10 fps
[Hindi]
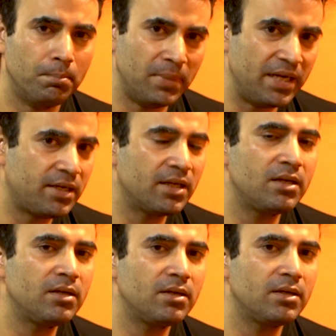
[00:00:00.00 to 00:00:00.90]

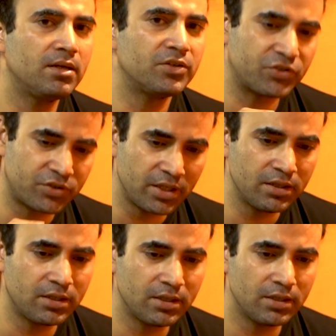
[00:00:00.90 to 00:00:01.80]
मेंटल
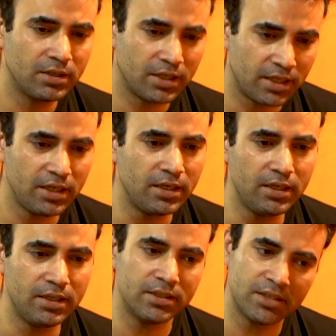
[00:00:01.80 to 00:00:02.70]
स्ट्रेंथ ही
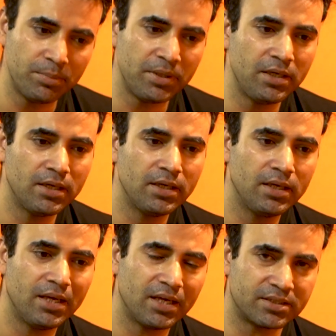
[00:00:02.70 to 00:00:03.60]
किसी भी
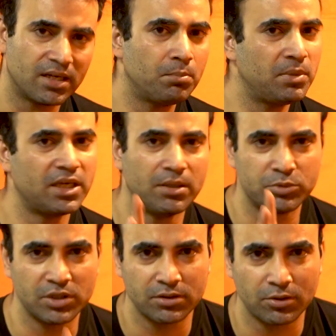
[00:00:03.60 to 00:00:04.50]
एग्ज़ाम में गेम
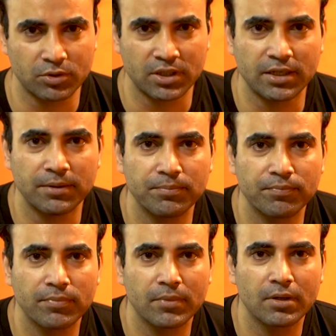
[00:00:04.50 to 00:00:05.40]
चेंजर होता
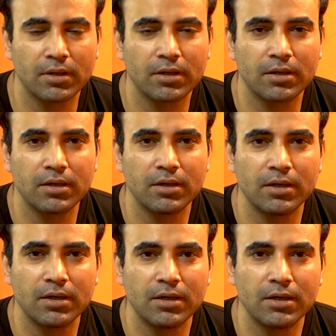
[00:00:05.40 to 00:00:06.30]
है
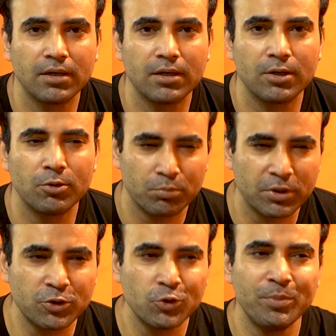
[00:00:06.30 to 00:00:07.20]

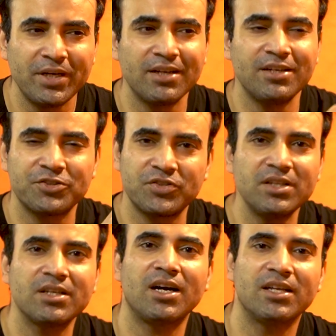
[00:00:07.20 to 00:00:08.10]
बच्चों को मेंटल
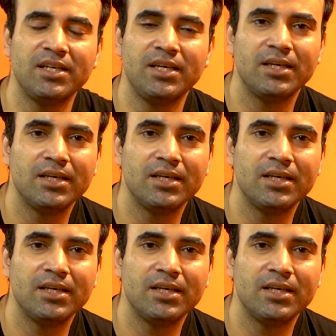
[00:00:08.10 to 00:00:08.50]
स्ट्रेंथ कहाँ दी